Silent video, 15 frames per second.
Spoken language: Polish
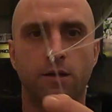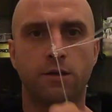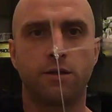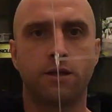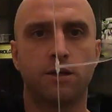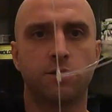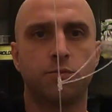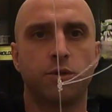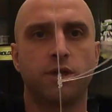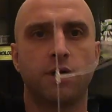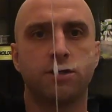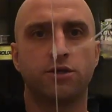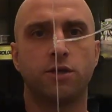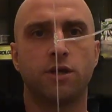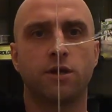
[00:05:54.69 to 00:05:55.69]
I teraz
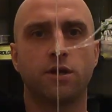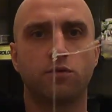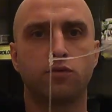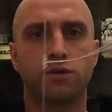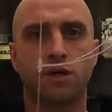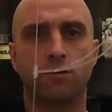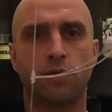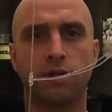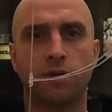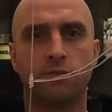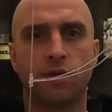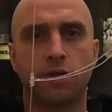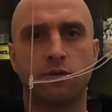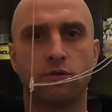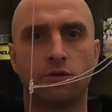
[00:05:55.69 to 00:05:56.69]
pytacie, jak ja tu
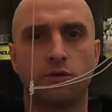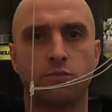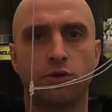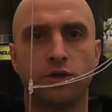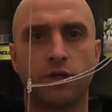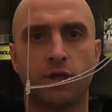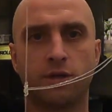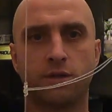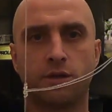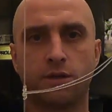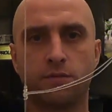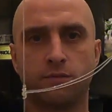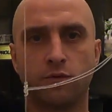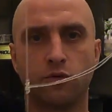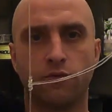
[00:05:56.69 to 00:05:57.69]
zakładam na to
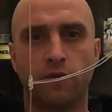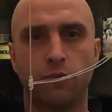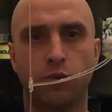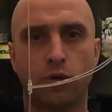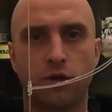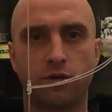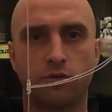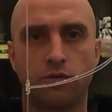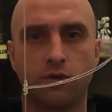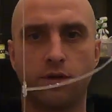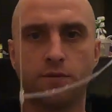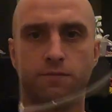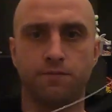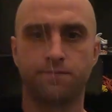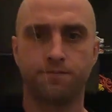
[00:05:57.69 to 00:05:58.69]
przynętę. Już Wam
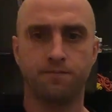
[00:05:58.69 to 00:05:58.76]
pokazuję.